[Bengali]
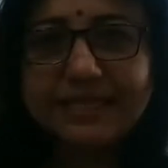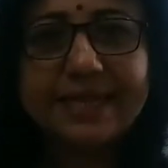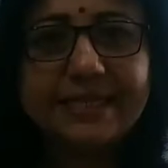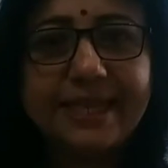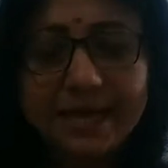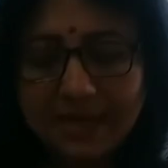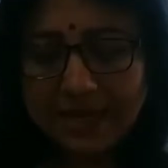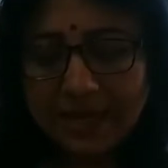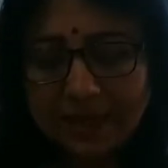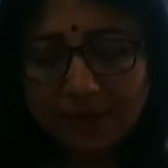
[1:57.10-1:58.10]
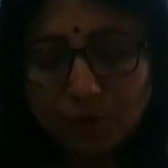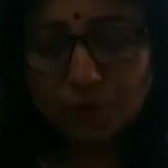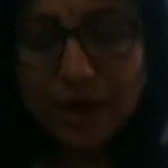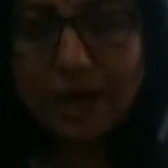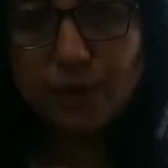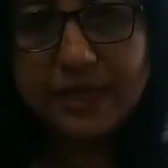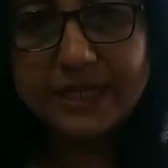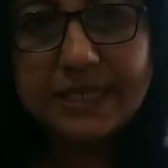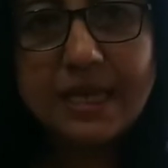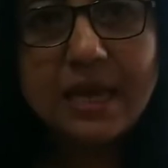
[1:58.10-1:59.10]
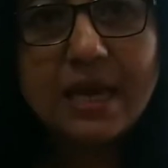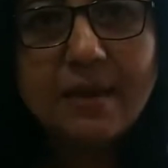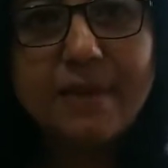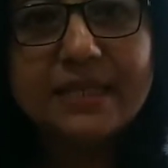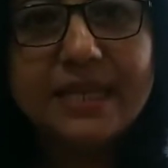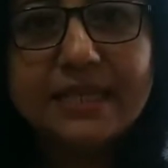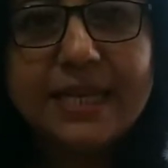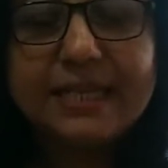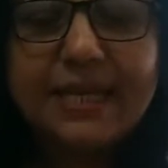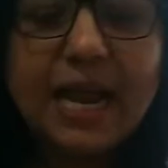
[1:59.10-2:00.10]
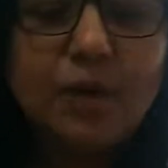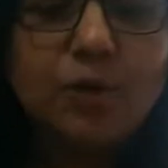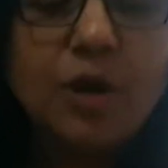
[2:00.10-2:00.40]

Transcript: সাইজের দুটো আলু নিয়েছি মাঝারি সাইজের আলু